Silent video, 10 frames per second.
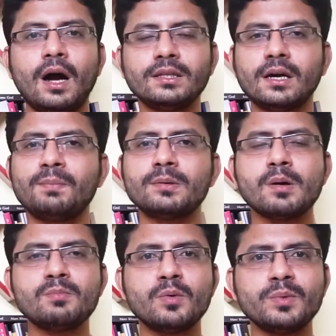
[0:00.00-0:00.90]

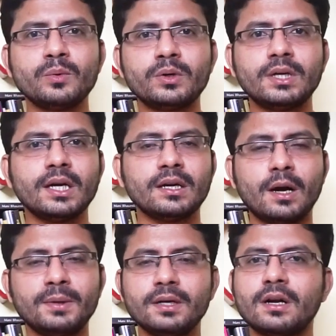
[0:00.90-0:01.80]
அதுக்கப்புறமா பூமி உருண்டை
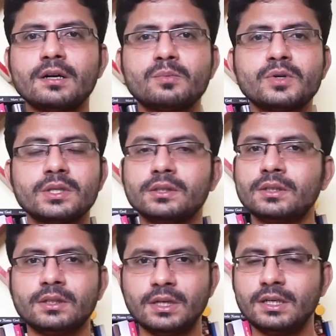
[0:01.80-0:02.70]
அப்படின்னு கண்டுபிடிச்சது
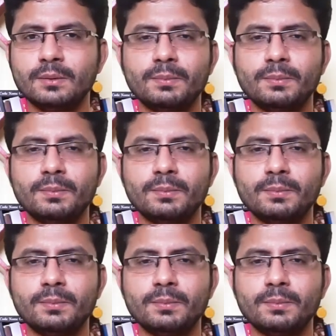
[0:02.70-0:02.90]
ரெண்டு